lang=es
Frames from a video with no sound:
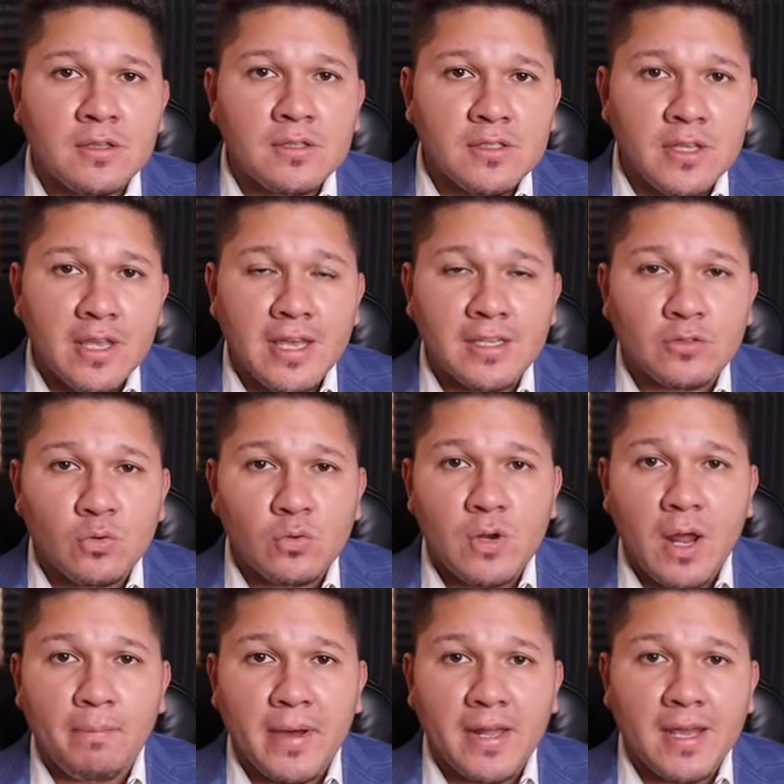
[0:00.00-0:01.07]
Si es
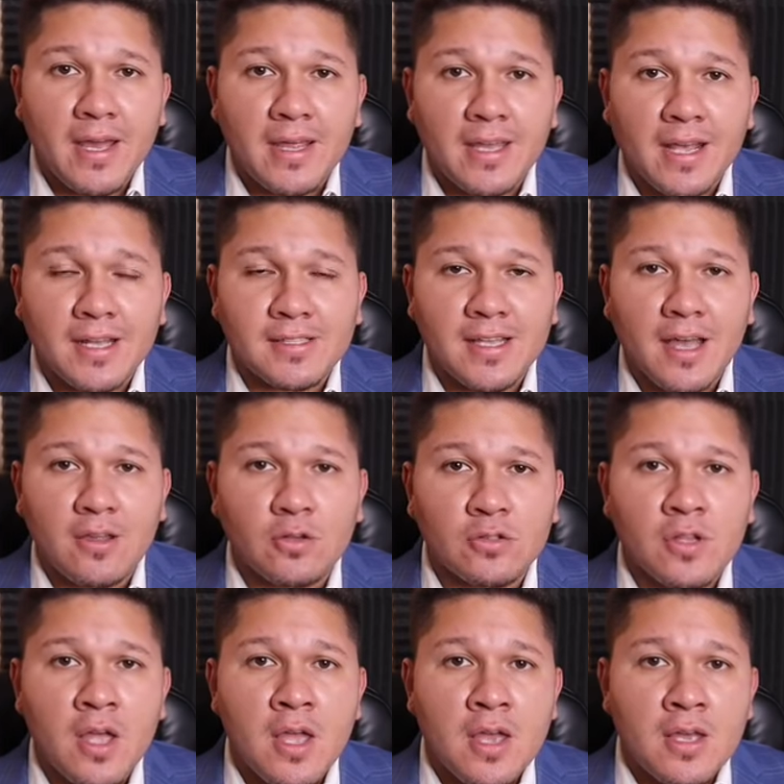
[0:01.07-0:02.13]
una pareja de
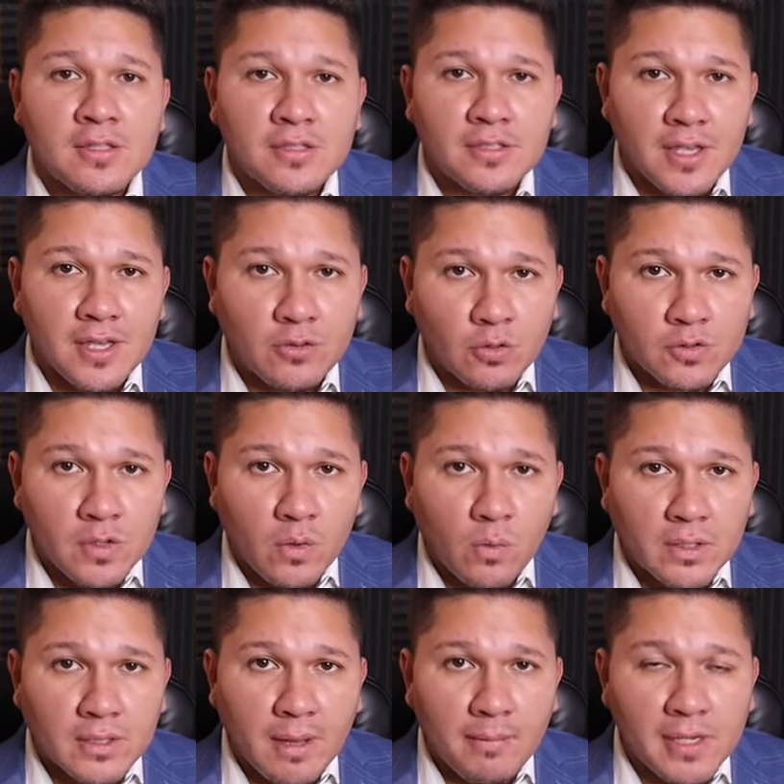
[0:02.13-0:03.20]
casados,
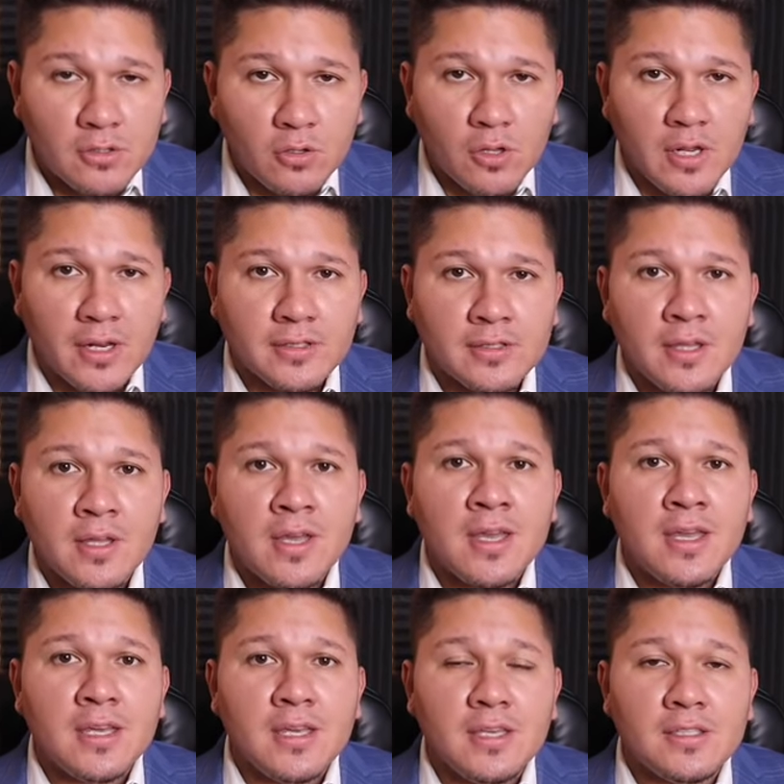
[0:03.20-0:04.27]
150 mil dólares.
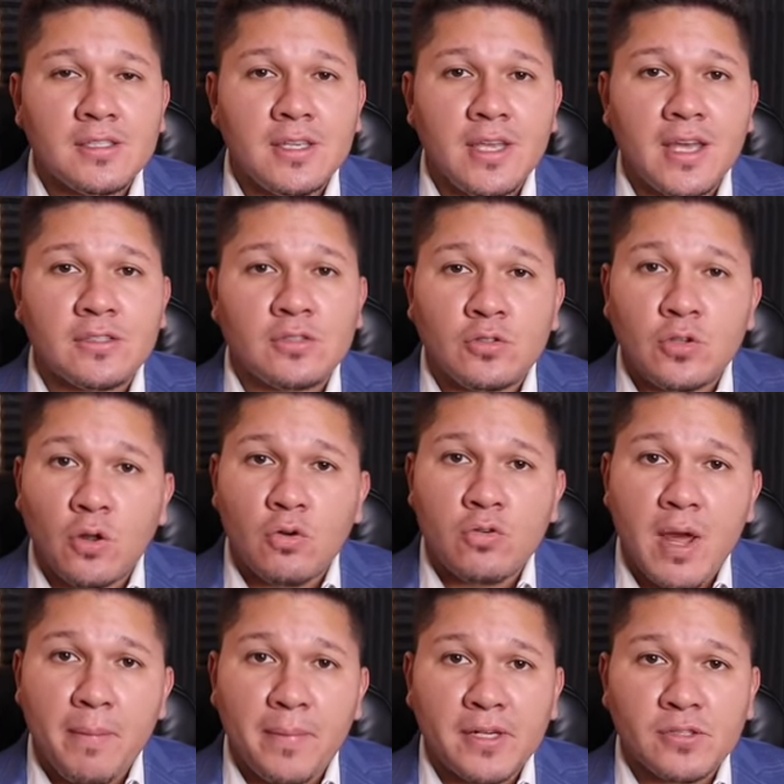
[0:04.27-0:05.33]
Y si es solo
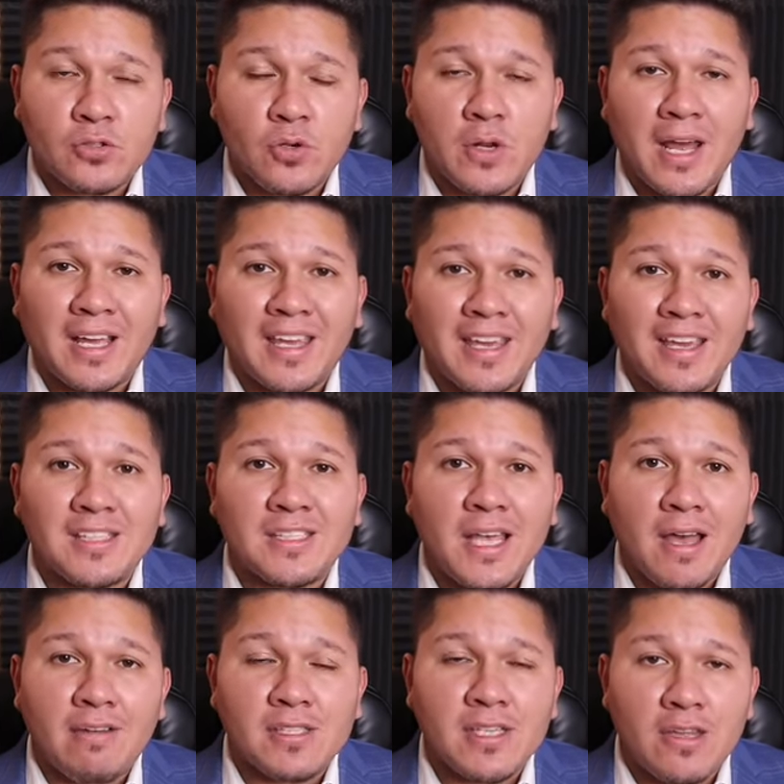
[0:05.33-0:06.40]
una persona que es
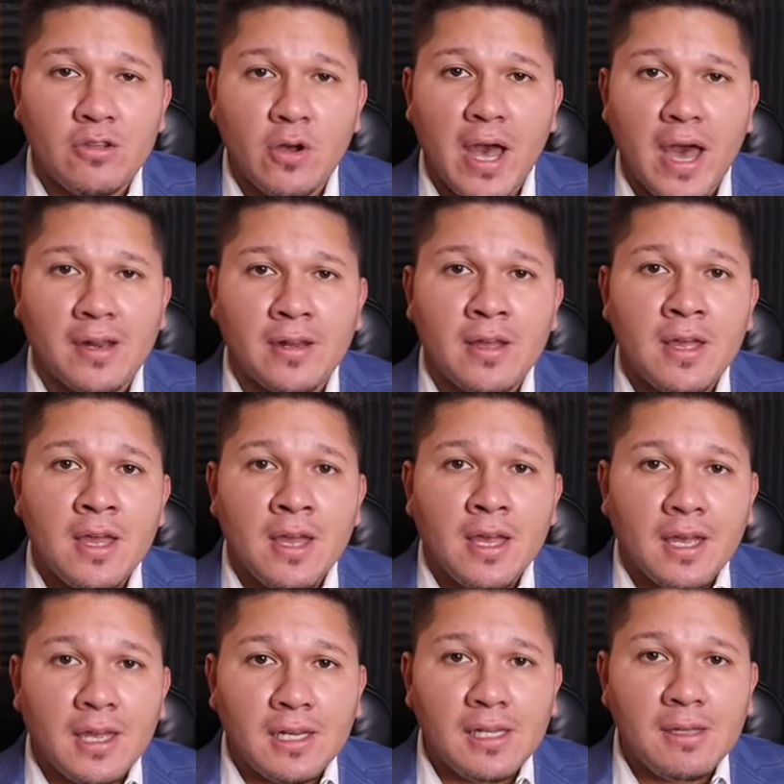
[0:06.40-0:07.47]
cabeza de hogar,
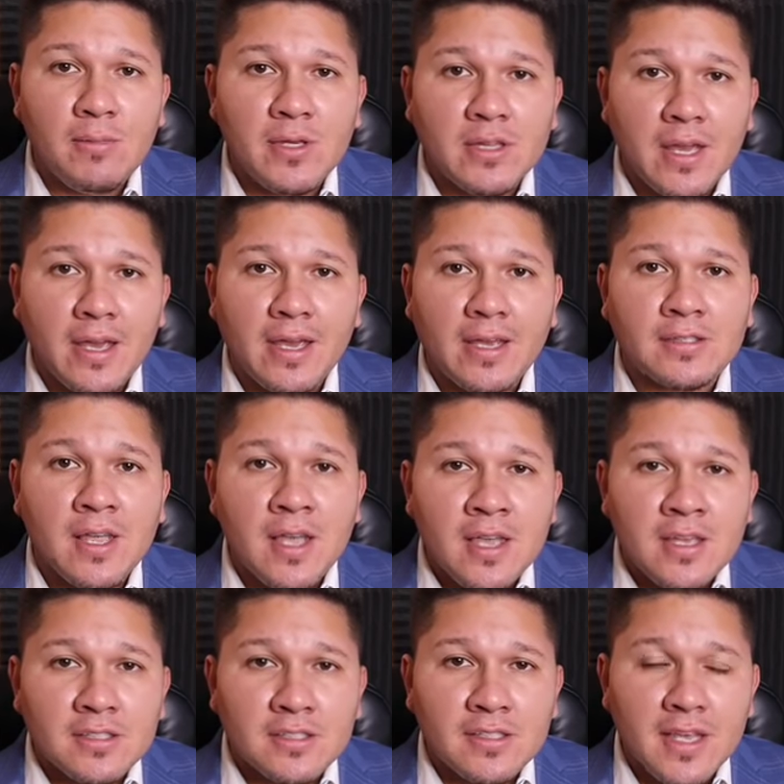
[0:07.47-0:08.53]
el límite es
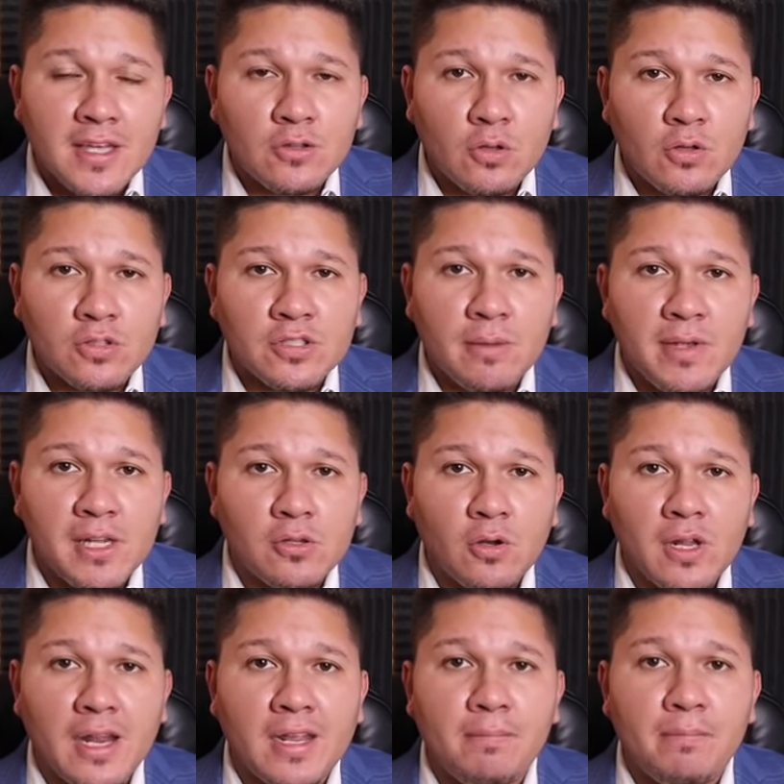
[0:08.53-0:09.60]
112 mil
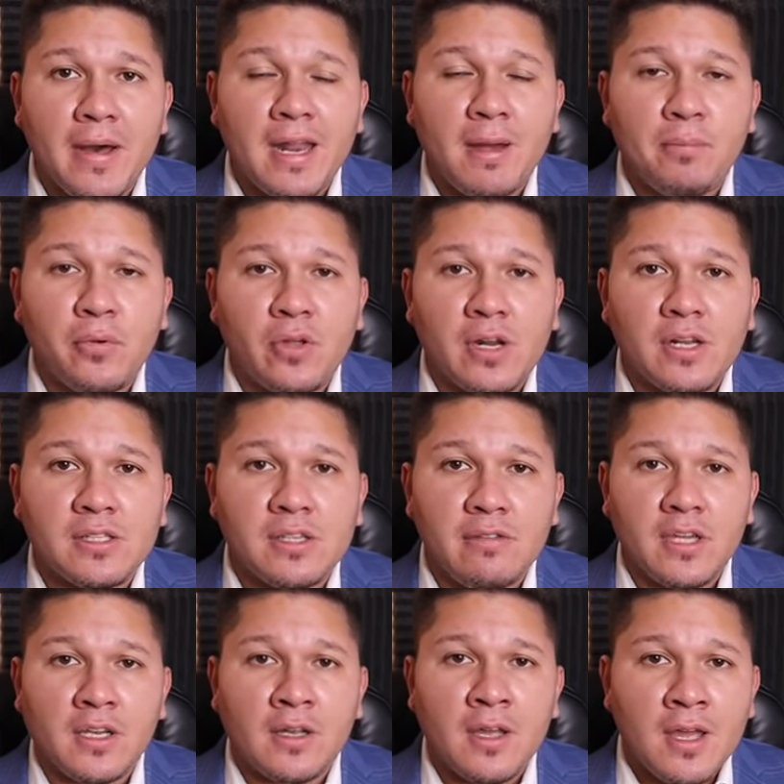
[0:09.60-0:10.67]
dólares para poder
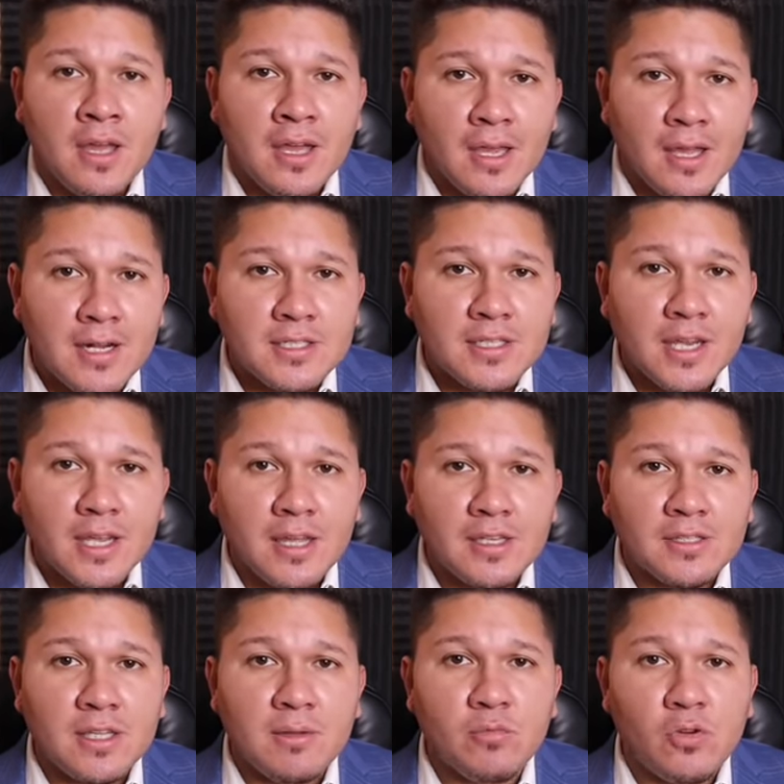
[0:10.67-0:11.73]
recibir el cheque de
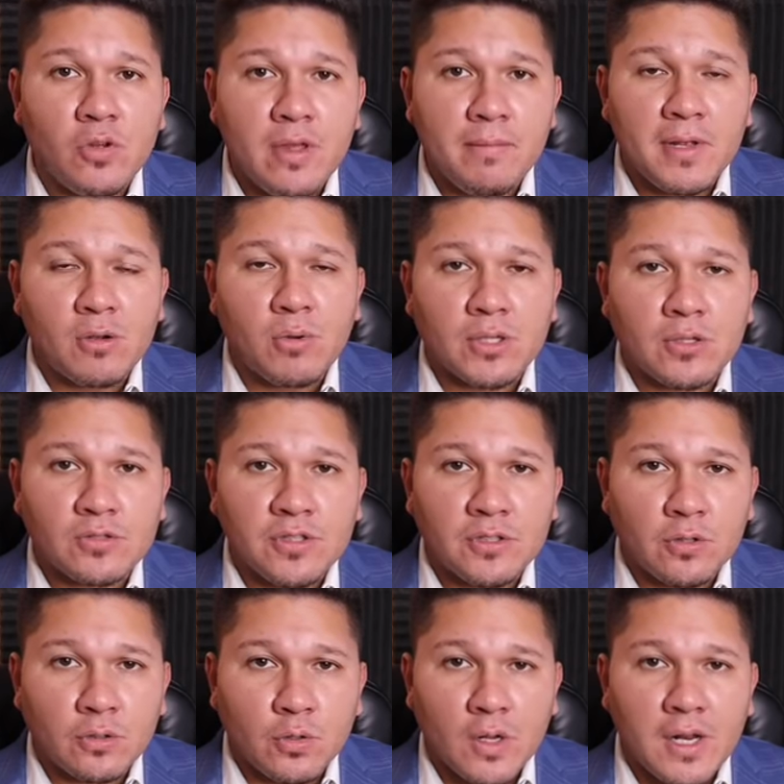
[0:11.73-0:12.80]
estímulo de
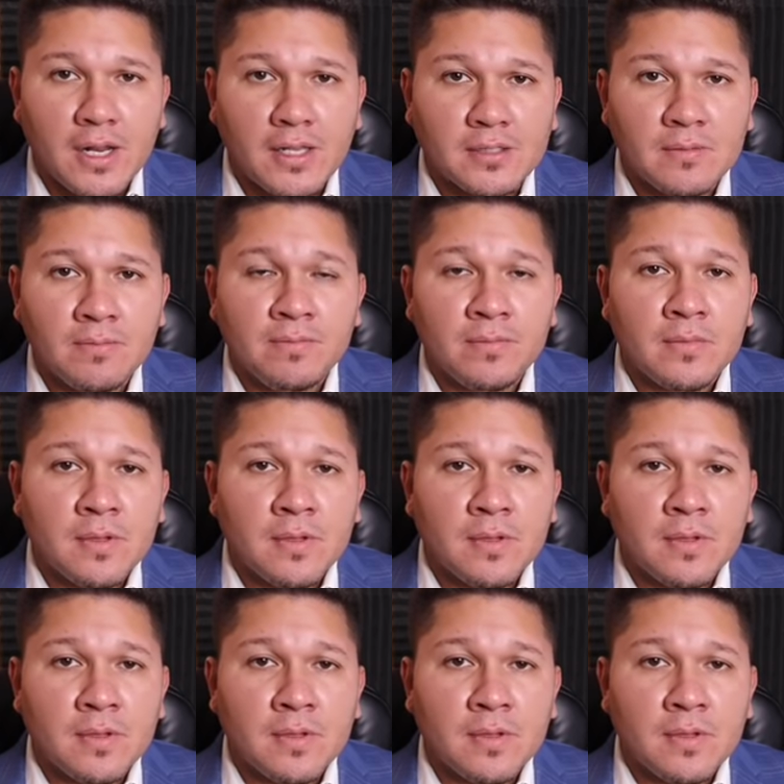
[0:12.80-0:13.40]
1.400 dólares.